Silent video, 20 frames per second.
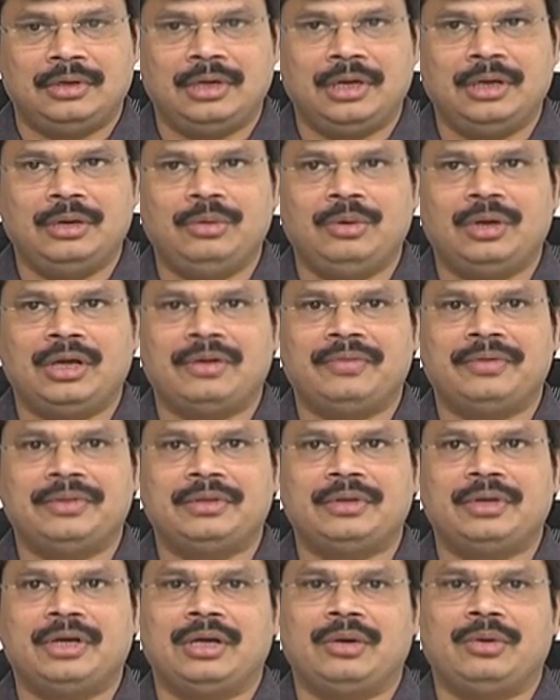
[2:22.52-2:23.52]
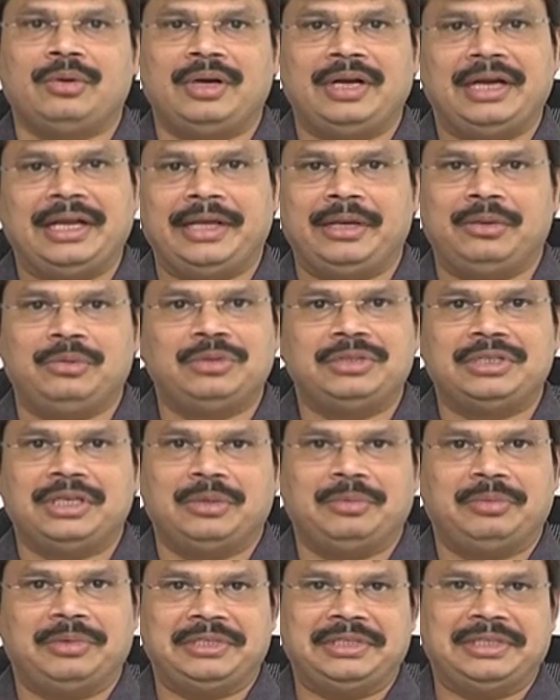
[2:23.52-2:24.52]
అల్లు అరవింద్ గారు అంటే ఆయన గురించి
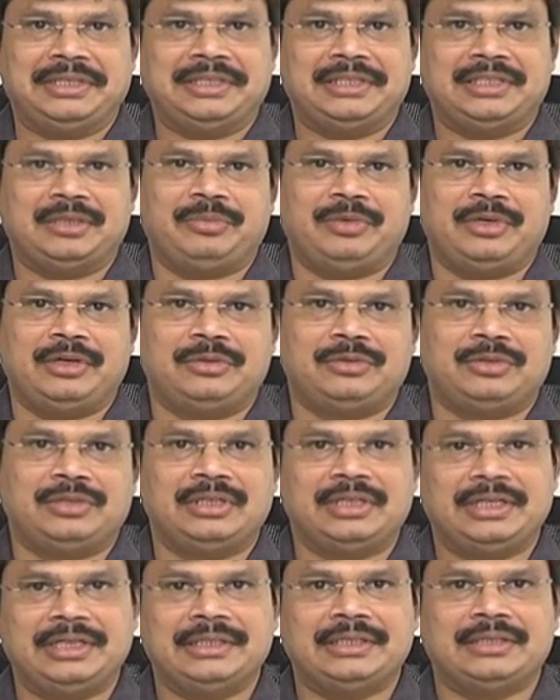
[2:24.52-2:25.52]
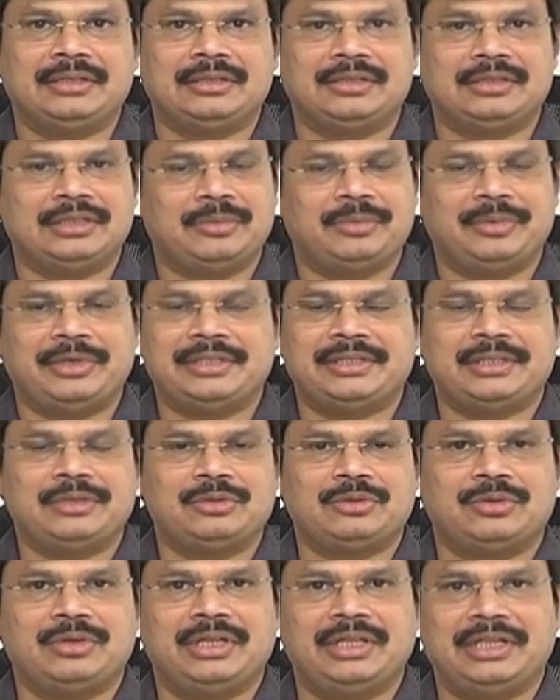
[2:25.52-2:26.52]
నేను ప్రత్యేకంగా చెప్పాల్సిన గీత చెప్పాల్సిన
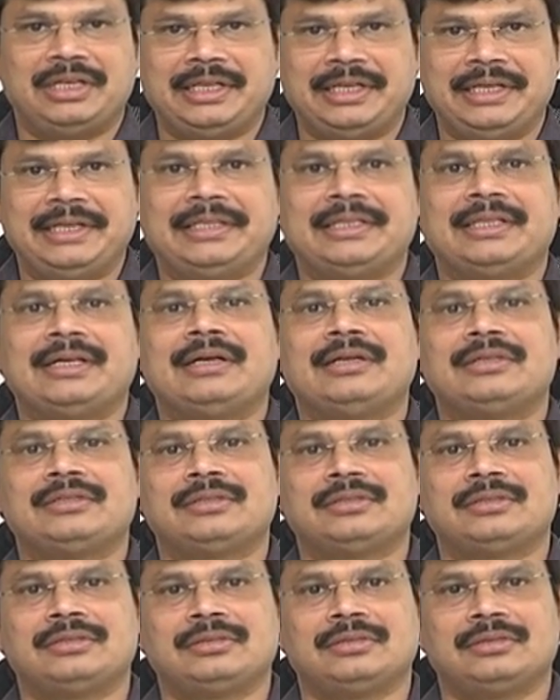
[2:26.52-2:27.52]
అవసరం లేదంటే గీత ఆర్ట్స్